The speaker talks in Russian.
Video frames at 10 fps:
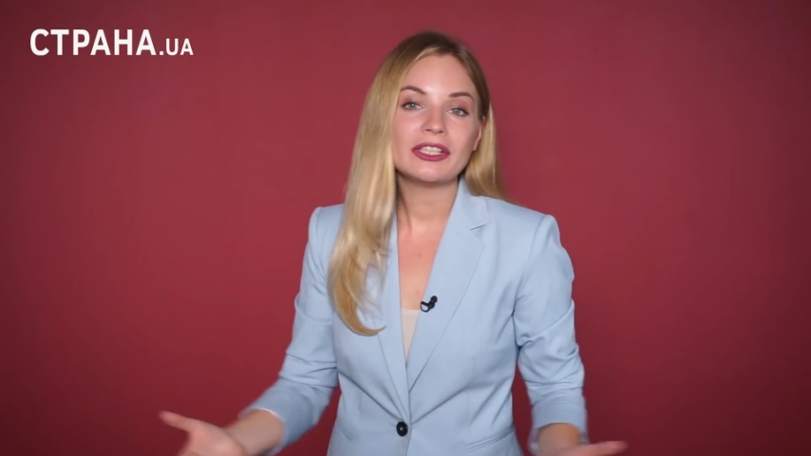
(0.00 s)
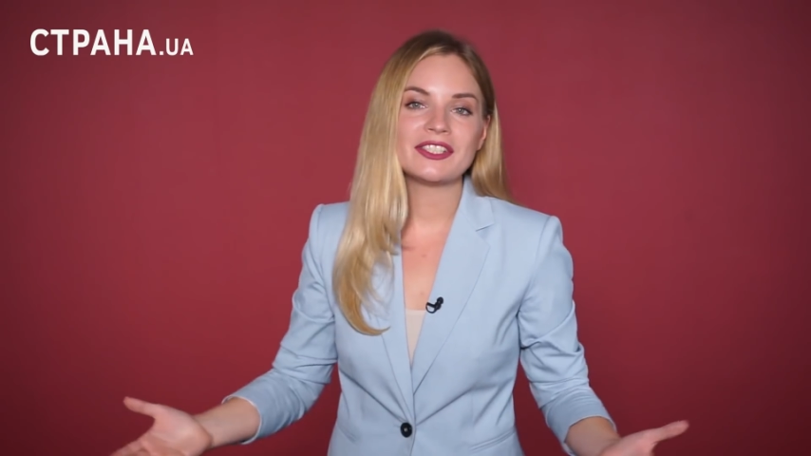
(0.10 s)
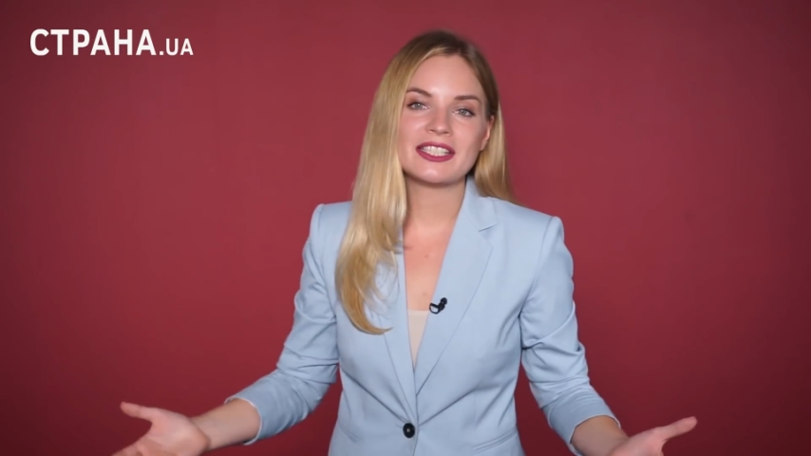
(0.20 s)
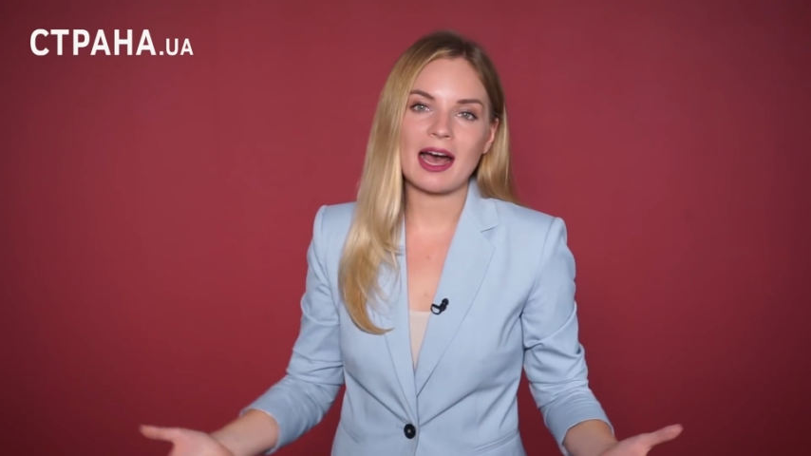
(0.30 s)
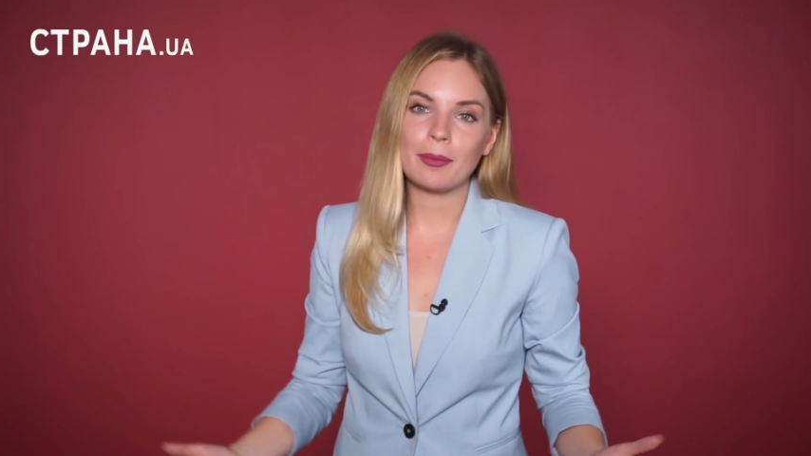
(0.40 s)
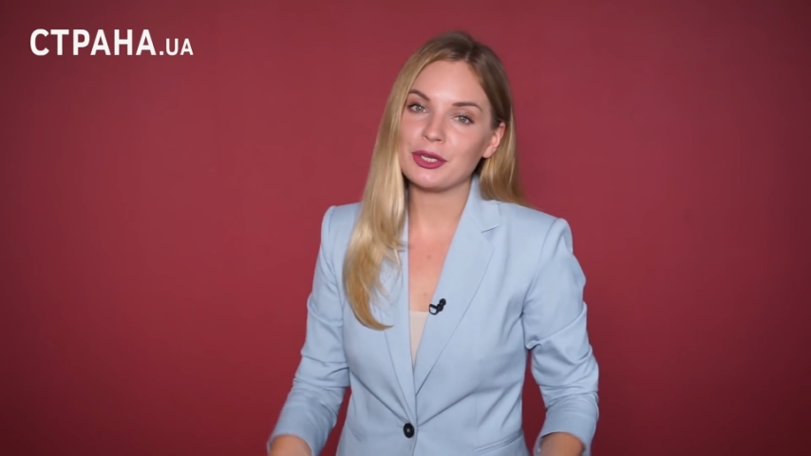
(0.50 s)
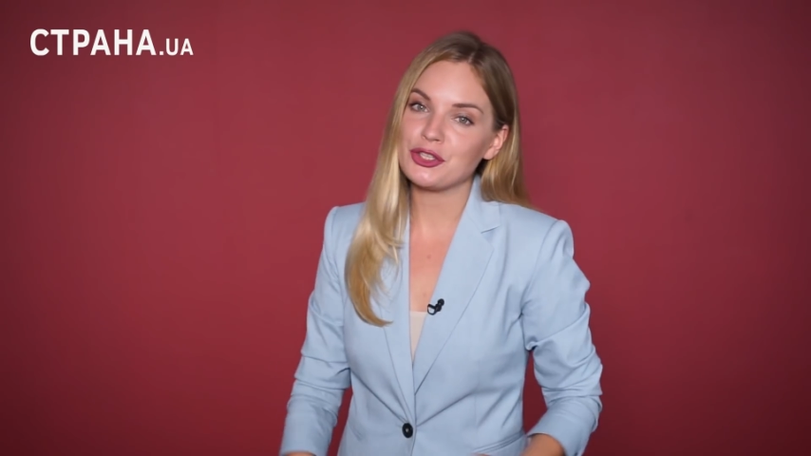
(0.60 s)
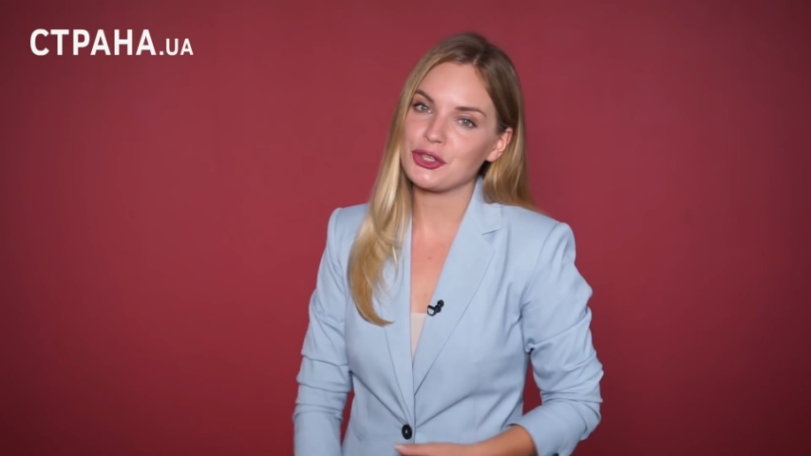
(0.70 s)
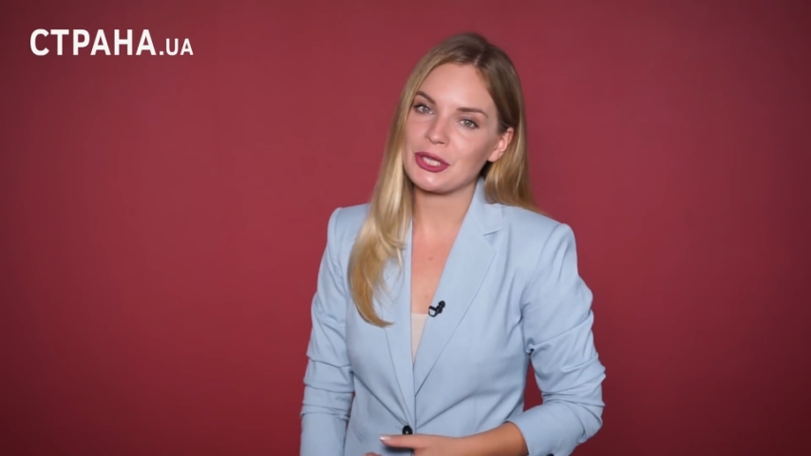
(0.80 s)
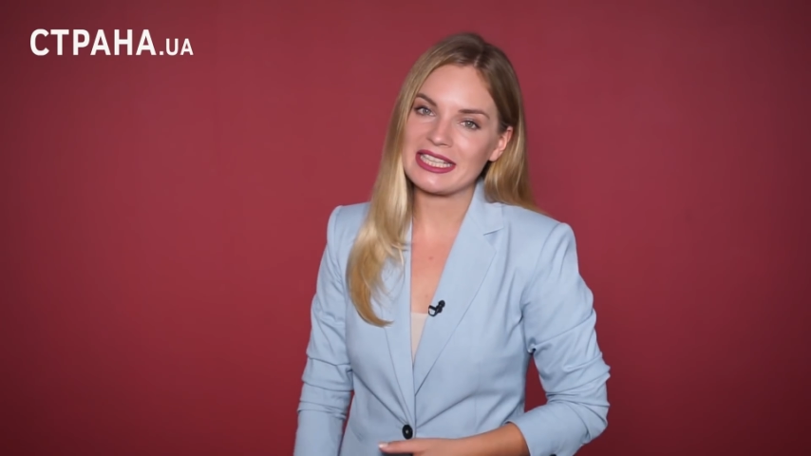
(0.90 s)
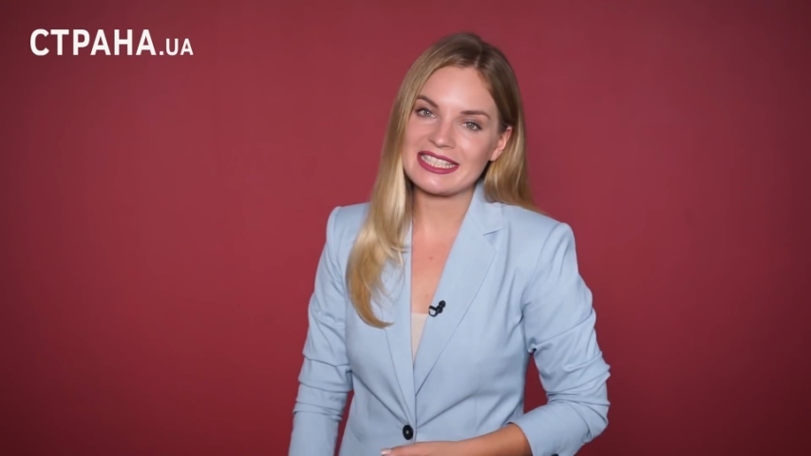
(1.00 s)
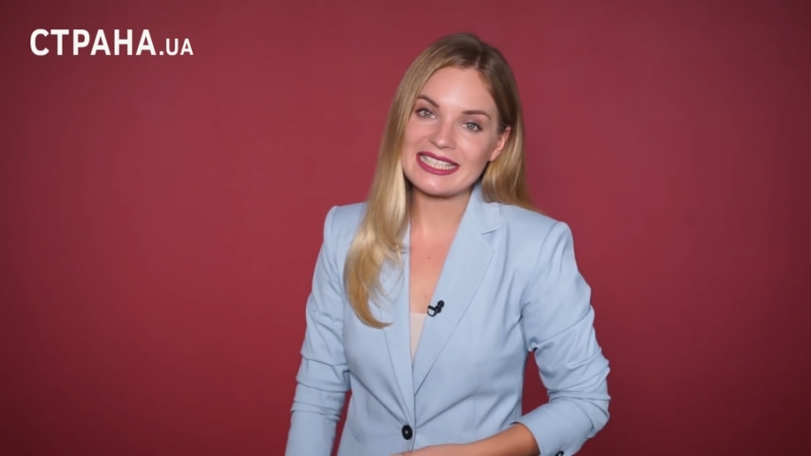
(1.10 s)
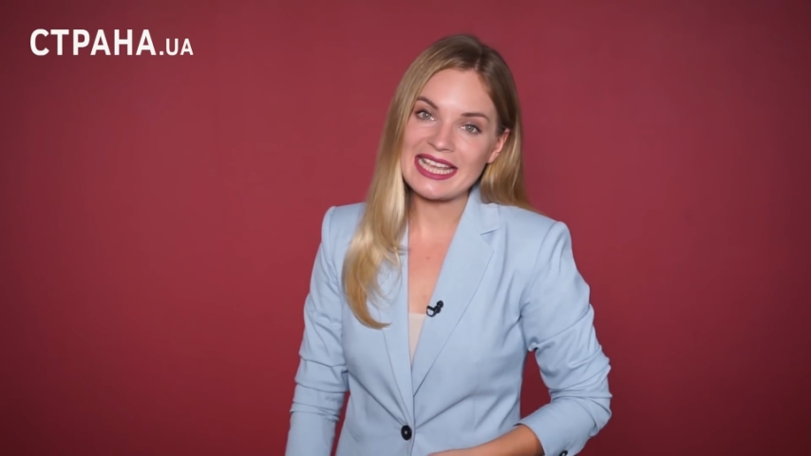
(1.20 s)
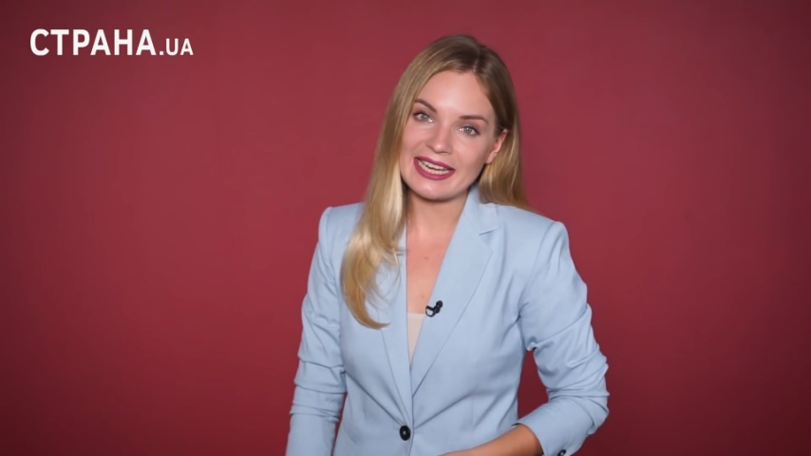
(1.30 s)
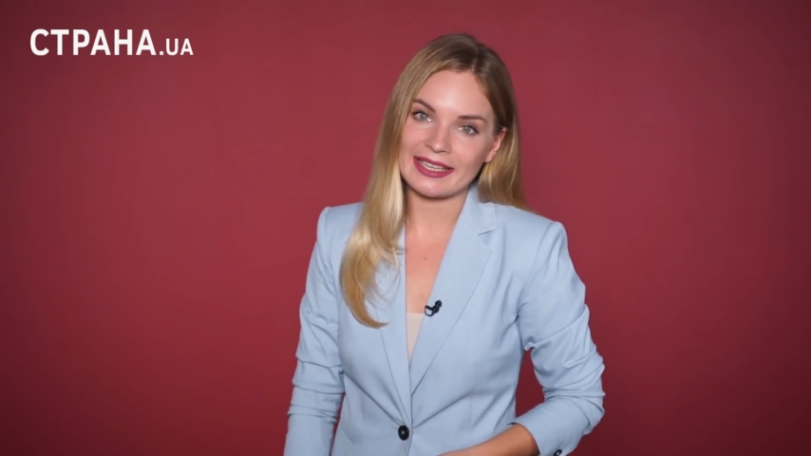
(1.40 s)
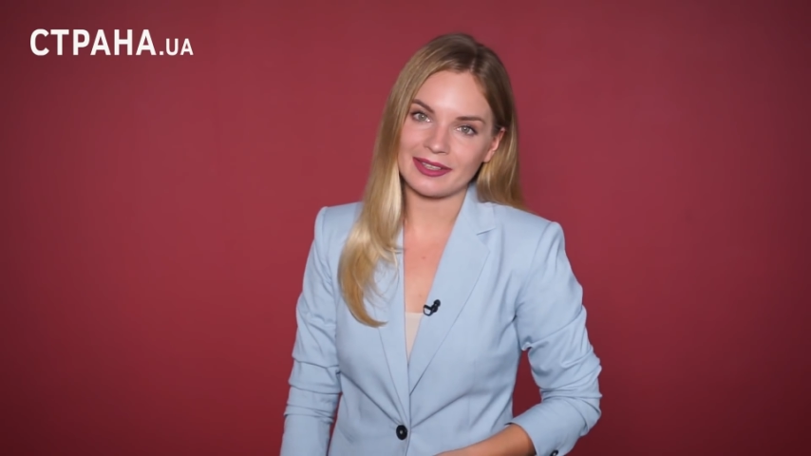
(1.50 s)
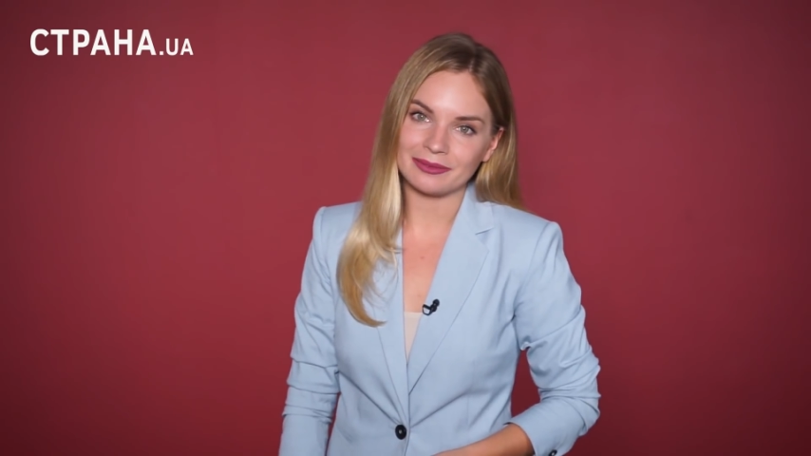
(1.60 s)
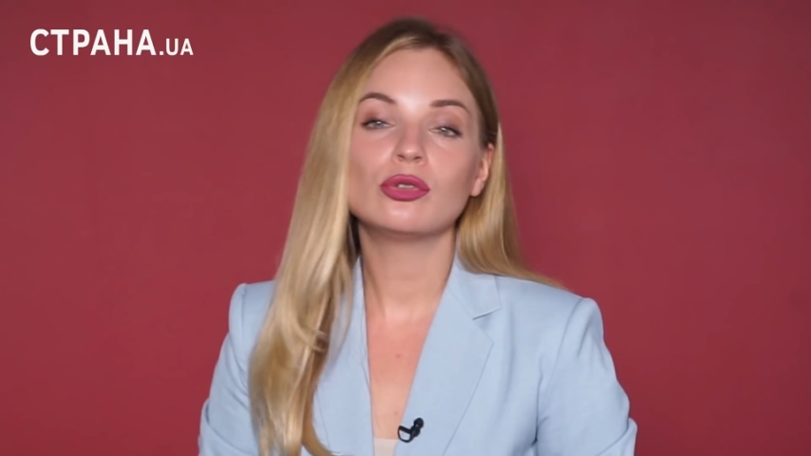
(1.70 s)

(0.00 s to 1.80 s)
и вся причина истерики.